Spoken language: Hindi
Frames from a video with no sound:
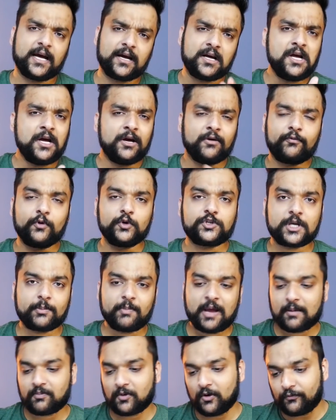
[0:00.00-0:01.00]
है फ्यूचर
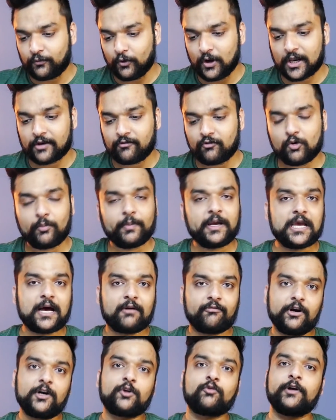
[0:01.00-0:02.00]
में आपको फुल रिव्यू में या
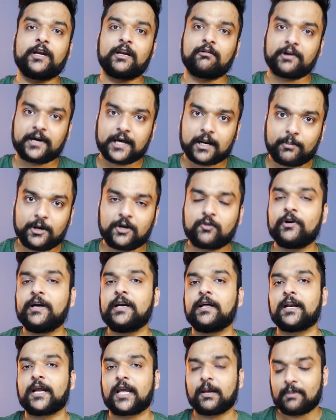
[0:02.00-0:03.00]
फिर ट्विटर वगैरह पर
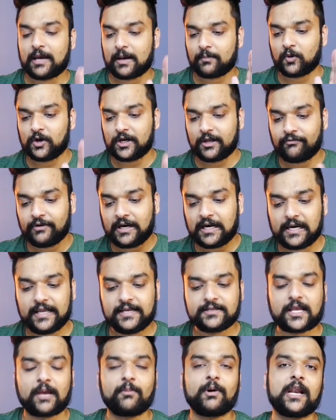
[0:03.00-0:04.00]
ट्वीट करके मैं आपको डेफिनेटली
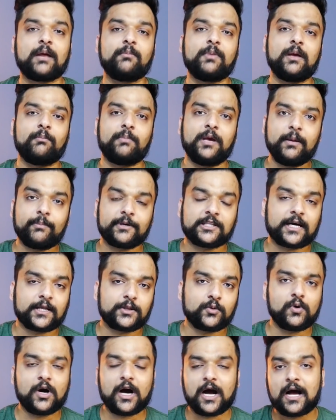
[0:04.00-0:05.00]
इसके बारे में भी बता
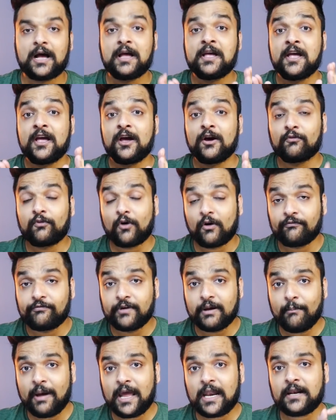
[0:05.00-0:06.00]
दूंगा फॉर
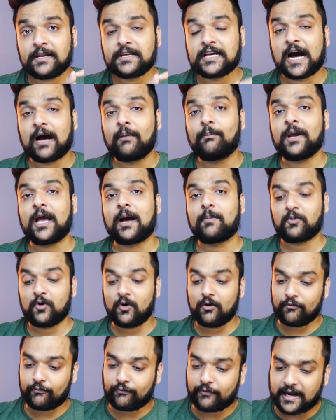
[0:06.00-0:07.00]
विमेन यहां पे
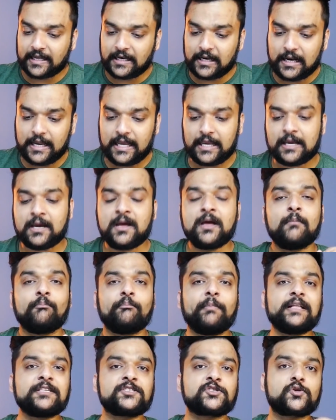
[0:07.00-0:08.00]
आपको फाइनली
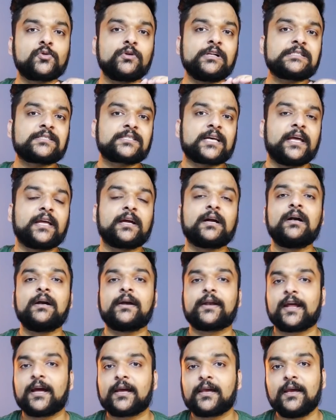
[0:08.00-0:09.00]
मैंस्ट्रोल साइकिल
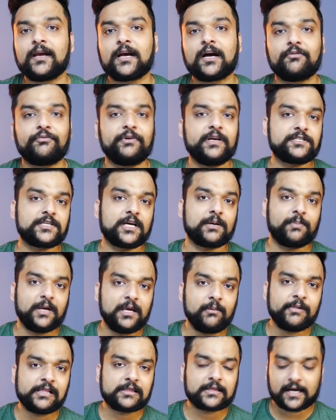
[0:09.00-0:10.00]
ट्रैकिंग का फीचर
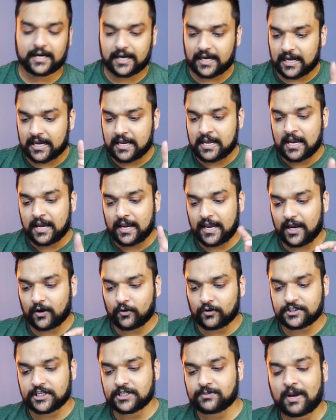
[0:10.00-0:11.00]
भी मिलता है एक
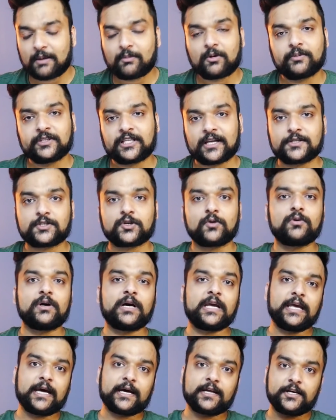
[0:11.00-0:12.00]
और चीज मैं आपको बताना चाहूंगा
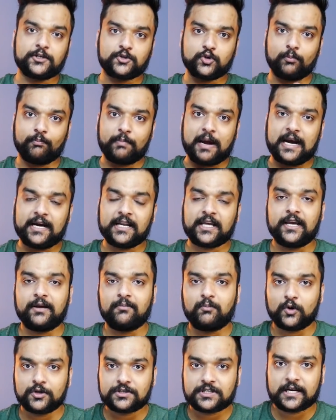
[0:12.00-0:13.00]
कि यार ये जो बैंड के
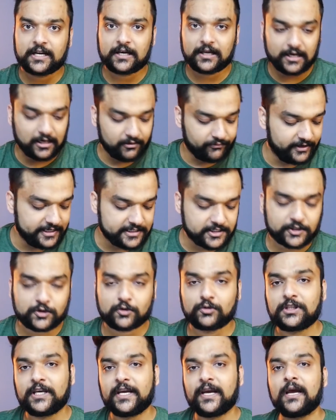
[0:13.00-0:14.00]
बहुत सारे अलग अलग फीचर्स
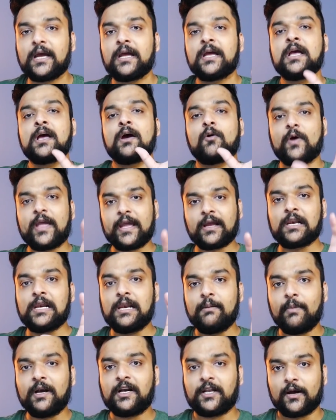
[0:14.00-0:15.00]
होते हैं एक
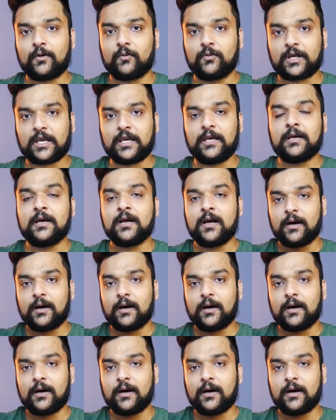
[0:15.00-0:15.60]
लिमिट है उनकी